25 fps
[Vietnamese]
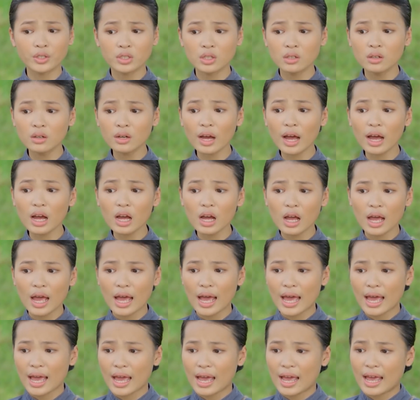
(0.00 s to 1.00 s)
Hồi trước á,
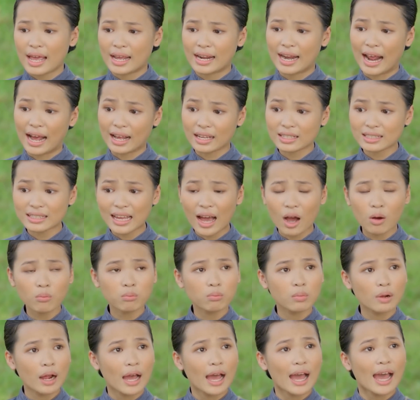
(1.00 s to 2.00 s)
gặt
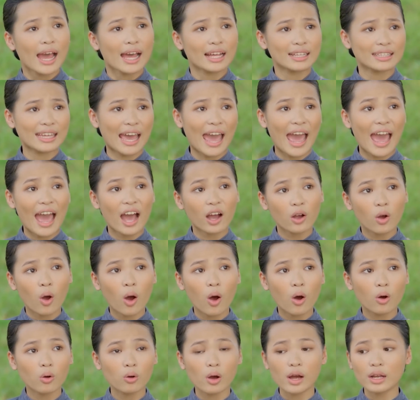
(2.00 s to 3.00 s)
xong cha
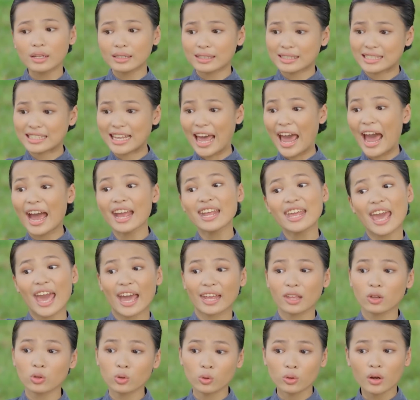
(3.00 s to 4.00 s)
cô á xả
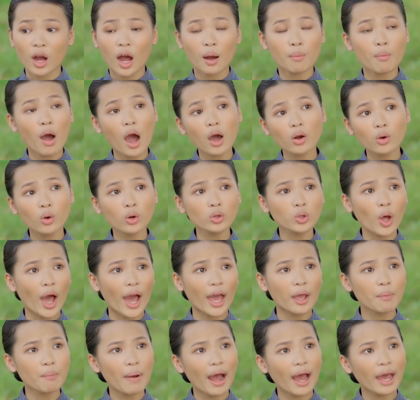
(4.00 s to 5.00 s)
vàng cho tụi con mót
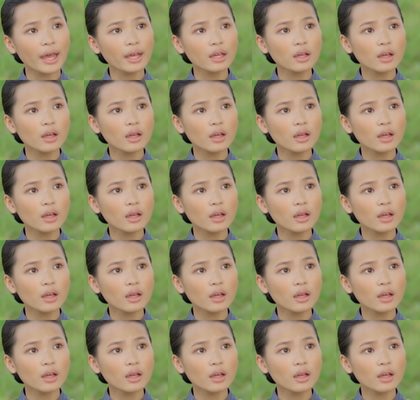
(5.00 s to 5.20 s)
lúa thoải